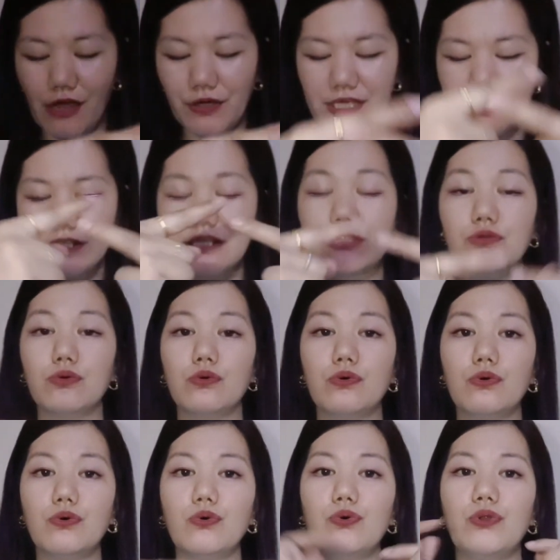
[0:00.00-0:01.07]
now is
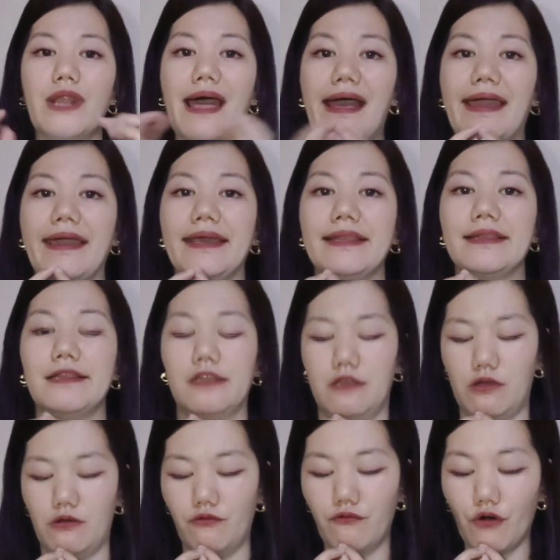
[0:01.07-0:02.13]

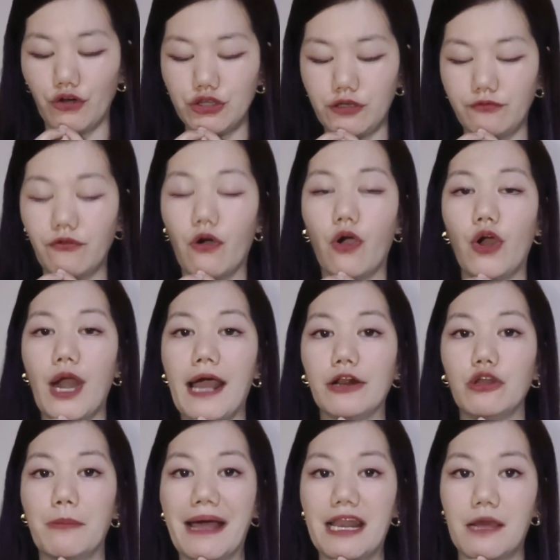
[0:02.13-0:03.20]
2,944 ang
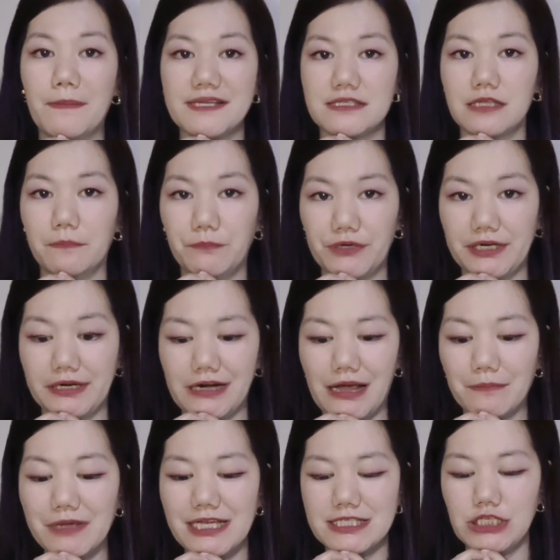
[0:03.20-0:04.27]
lumalabas na per
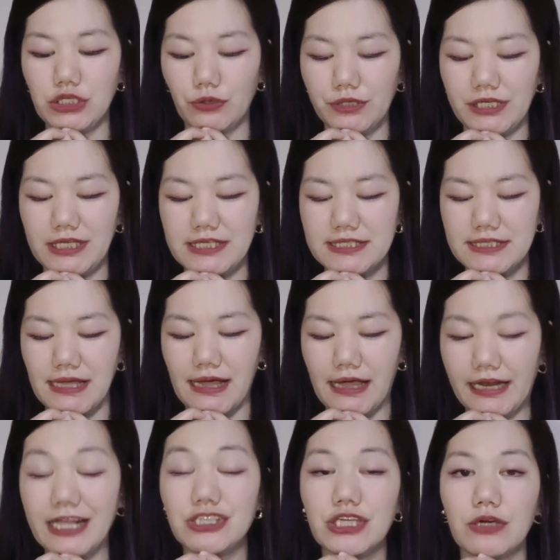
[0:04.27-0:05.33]
gram. Kasi yun is,
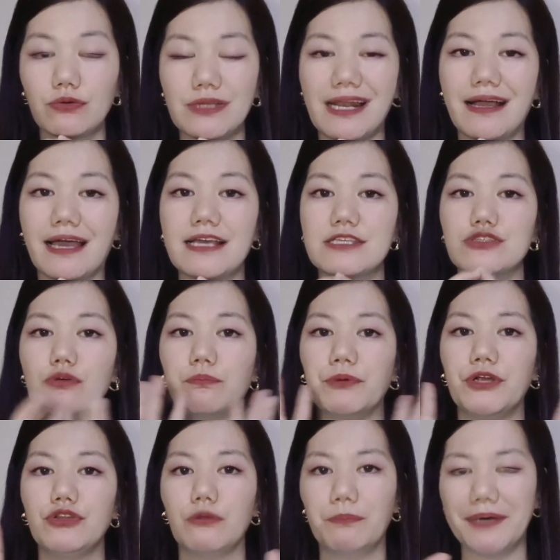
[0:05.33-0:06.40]
uh, na-check ko talaga, is
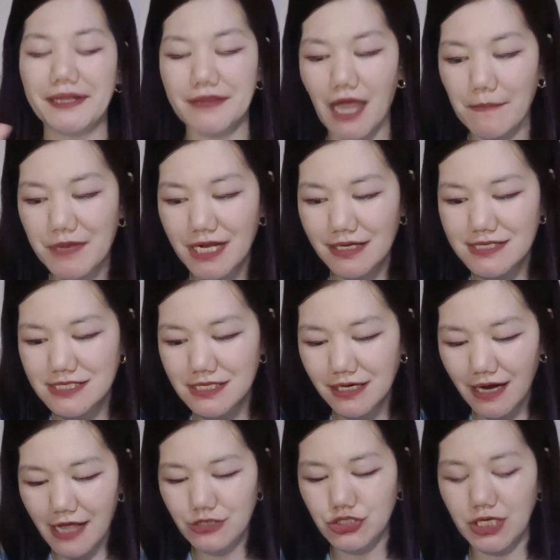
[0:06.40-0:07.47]
super duper ang dami ng
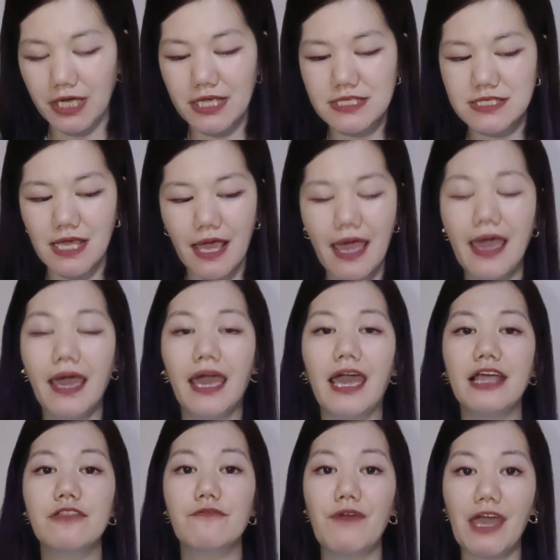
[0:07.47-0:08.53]
scratches.
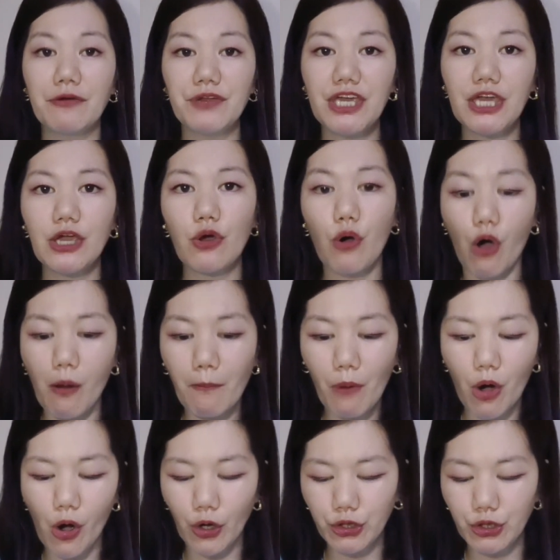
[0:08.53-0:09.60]
And very
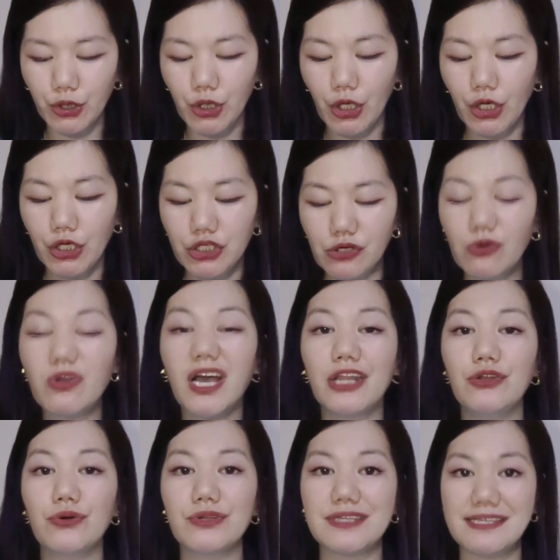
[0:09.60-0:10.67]
common yung
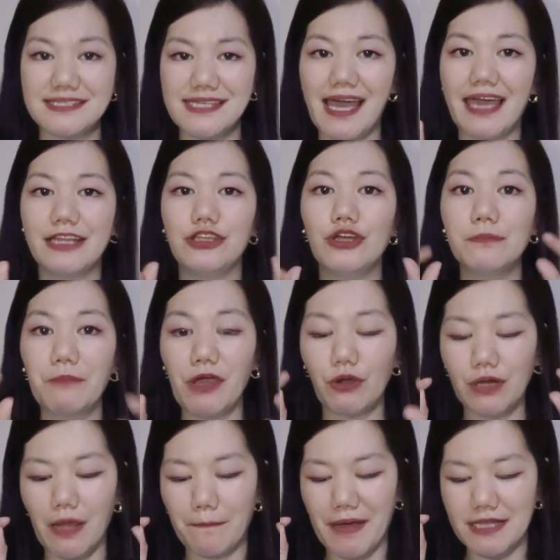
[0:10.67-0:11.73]
ganong design. Yun pa
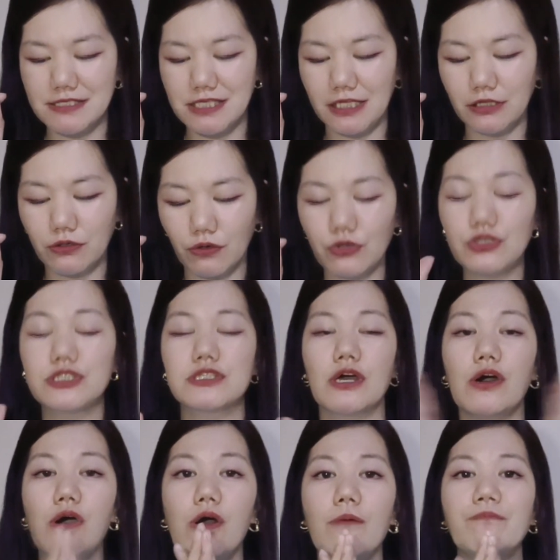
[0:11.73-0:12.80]
yung napansin ko.
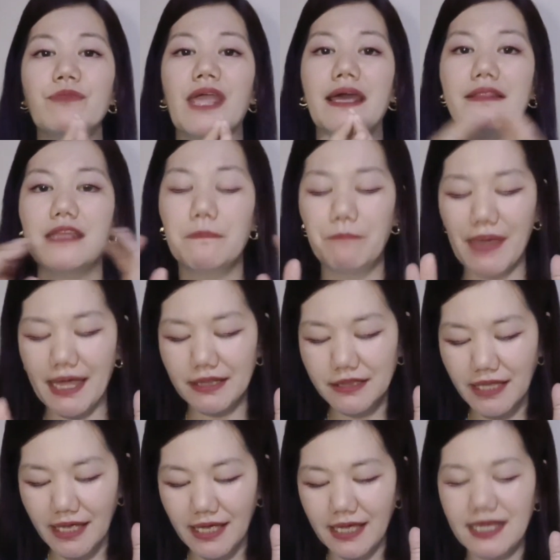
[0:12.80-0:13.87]
So,
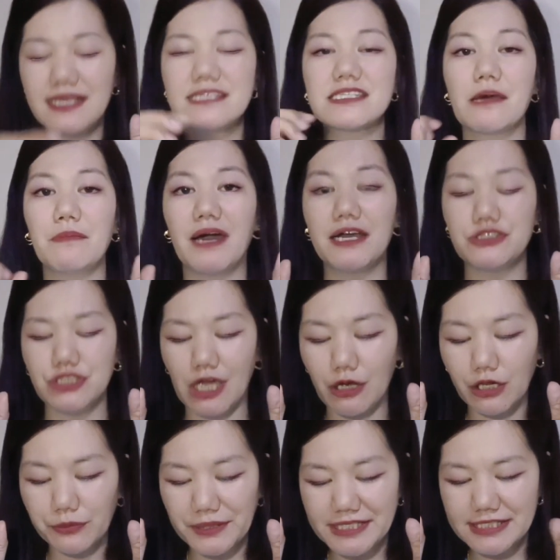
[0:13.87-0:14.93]
Depende sa mga
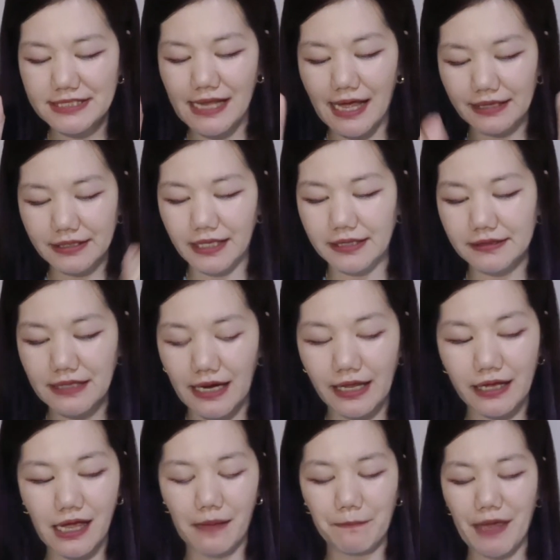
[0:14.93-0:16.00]
jewelries natin
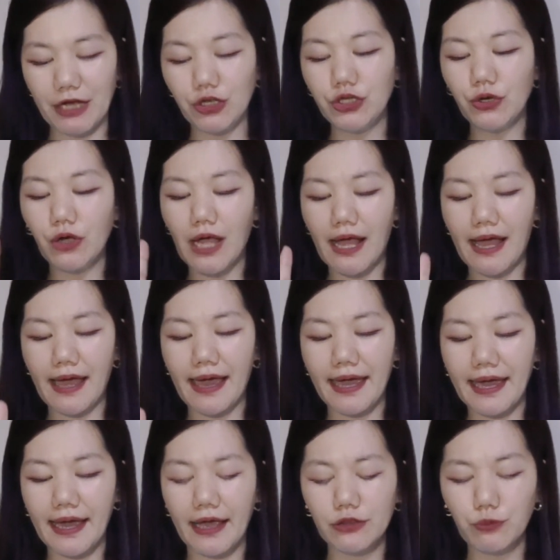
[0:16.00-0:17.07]
talaga. Pero yung uh, ah,
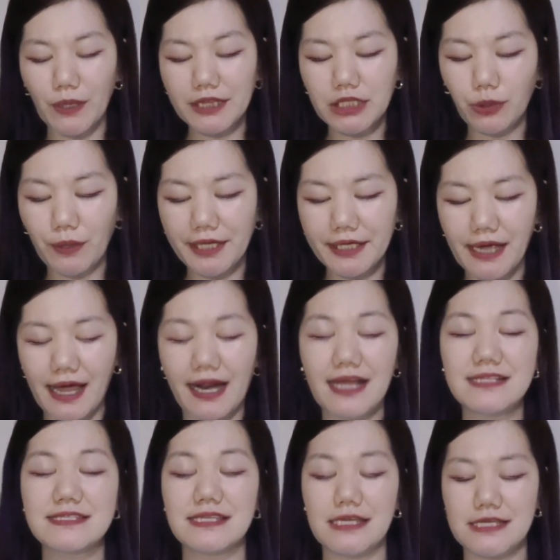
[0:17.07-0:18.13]
21
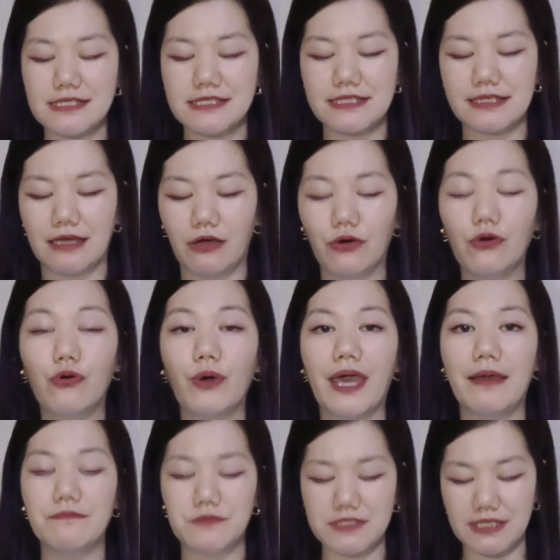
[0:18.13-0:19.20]
carats is
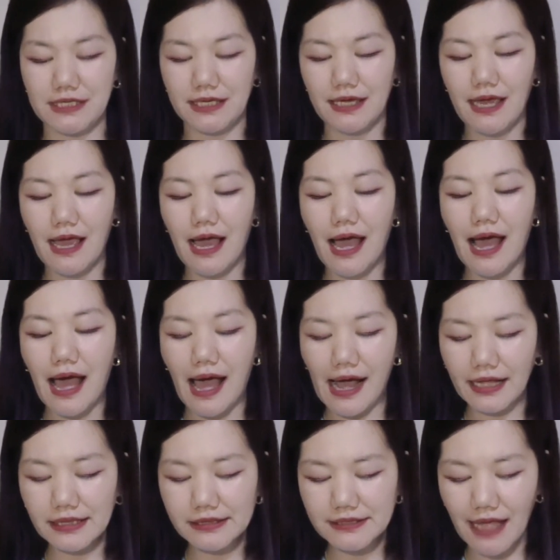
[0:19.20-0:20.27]
OMG.
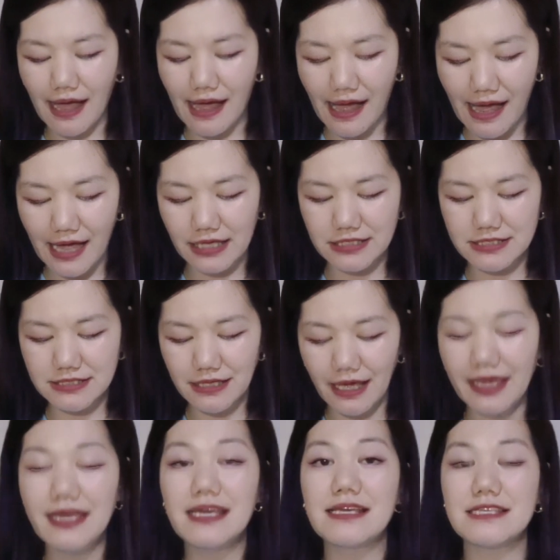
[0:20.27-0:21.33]
Ang taas
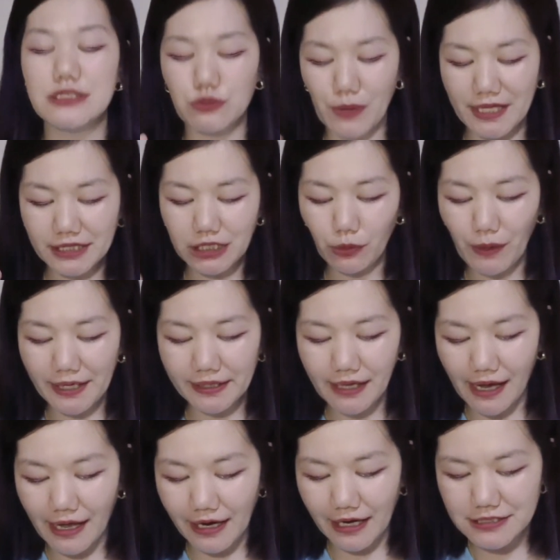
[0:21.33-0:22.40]
is 21
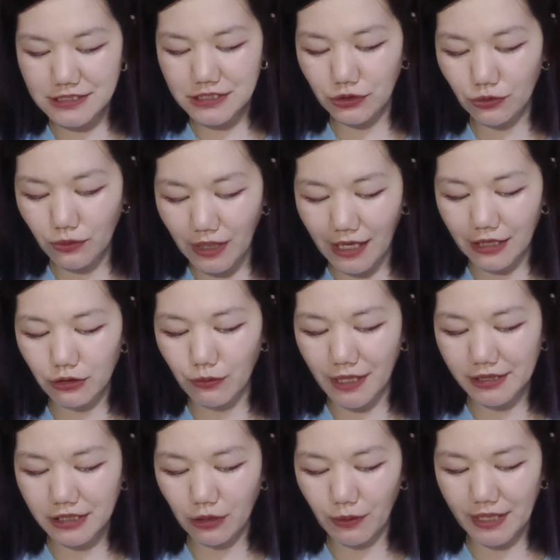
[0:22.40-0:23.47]
carats yun ah. na,
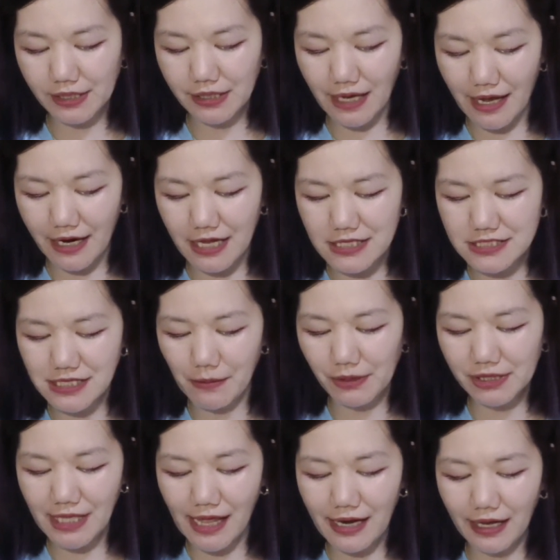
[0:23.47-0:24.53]
21 carats.
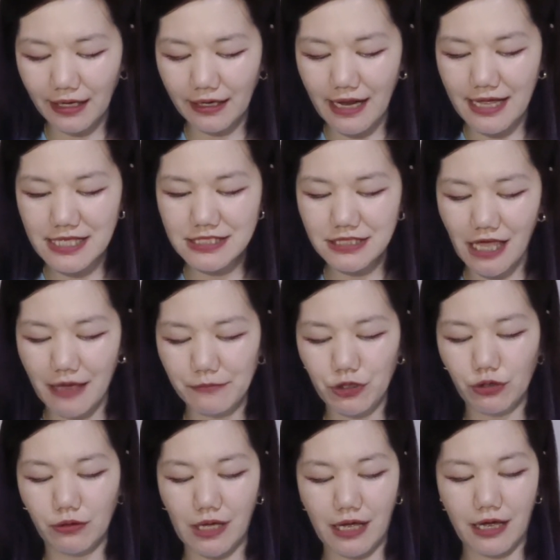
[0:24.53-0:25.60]
Samantalang last time
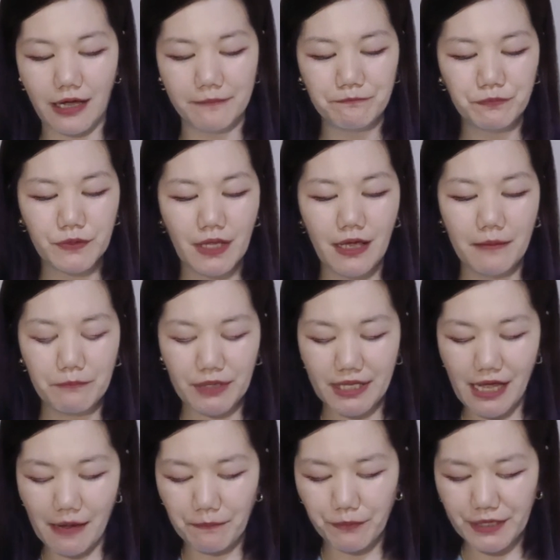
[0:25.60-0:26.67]
yung uh, ah,
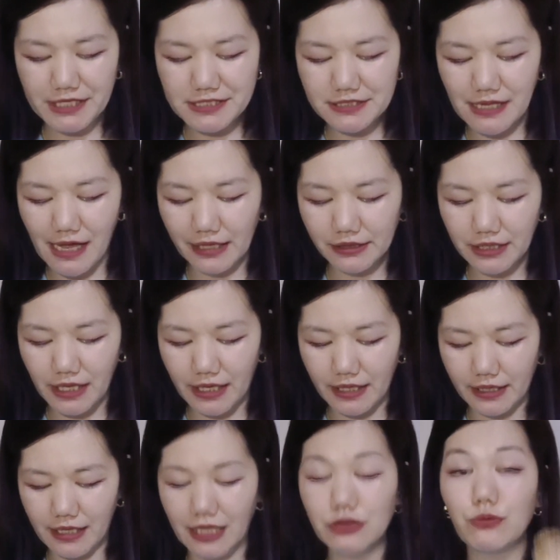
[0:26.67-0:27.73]
pinapraise
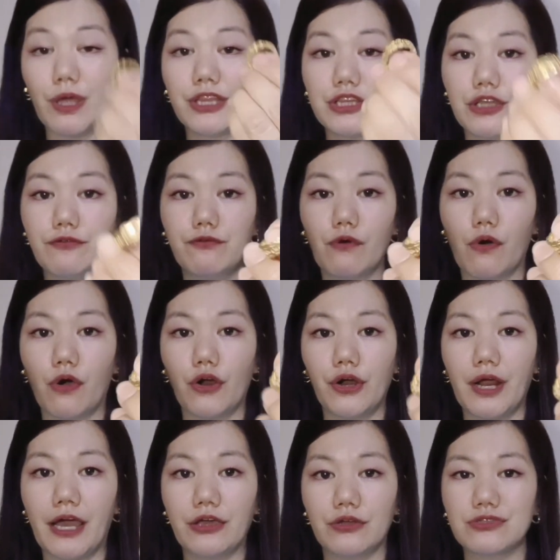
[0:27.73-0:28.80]
natin na
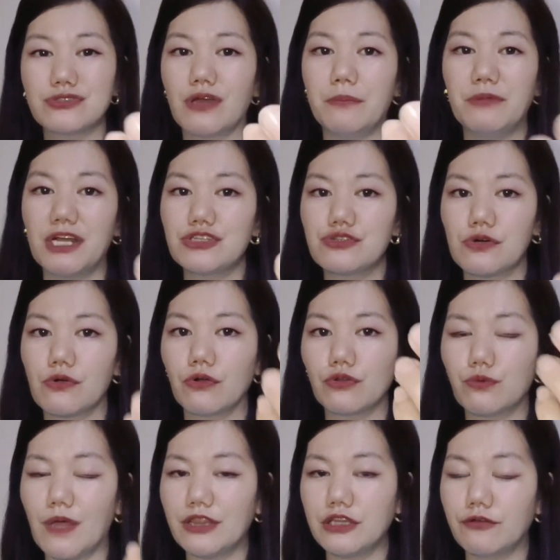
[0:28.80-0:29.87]
24, ayun, so I'm not sure kung
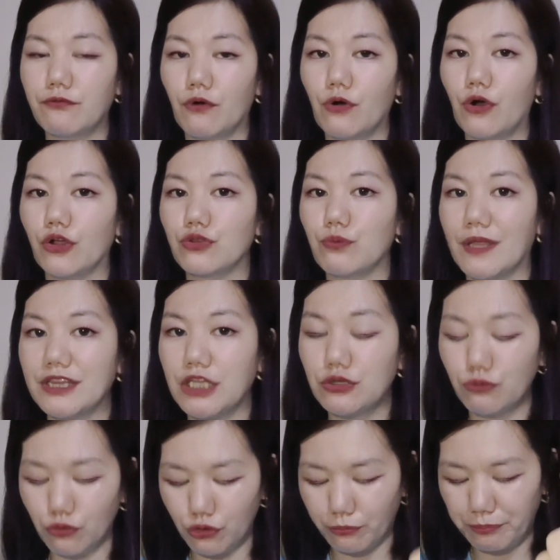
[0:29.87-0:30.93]
24 or
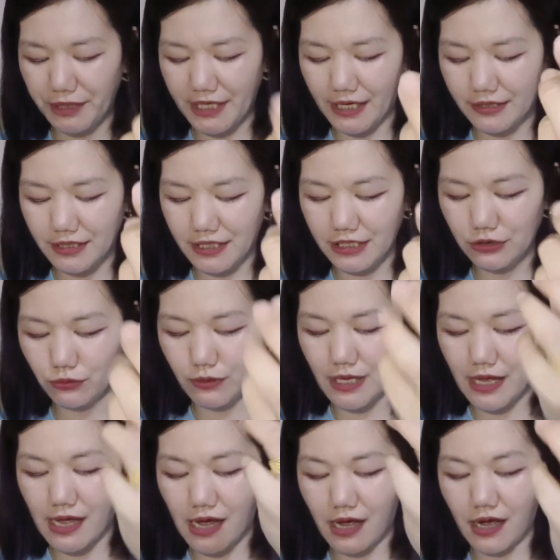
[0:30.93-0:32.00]
22 yung bigay niya dito
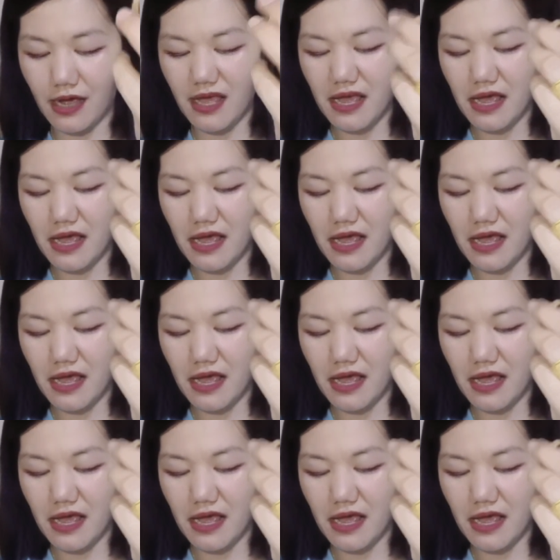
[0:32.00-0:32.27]
na ang